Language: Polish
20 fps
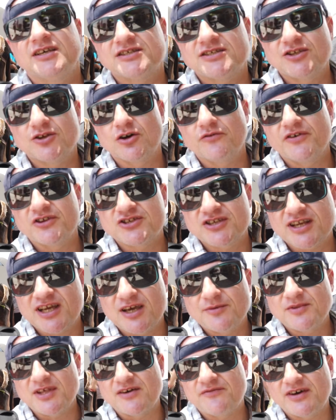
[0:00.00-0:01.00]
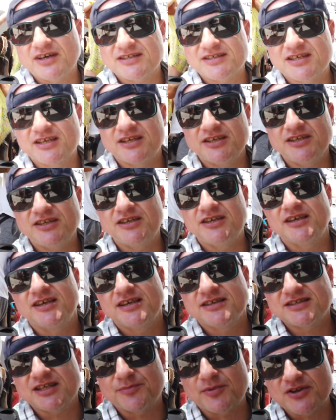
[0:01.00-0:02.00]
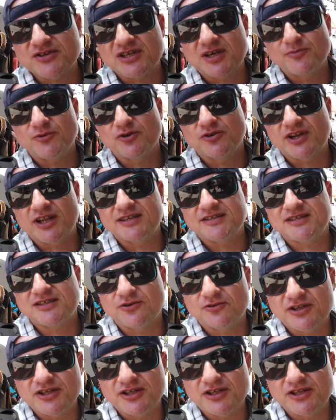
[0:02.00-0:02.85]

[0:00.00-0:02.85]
zdrowe, czekają na Was i zapraszam do Grecji,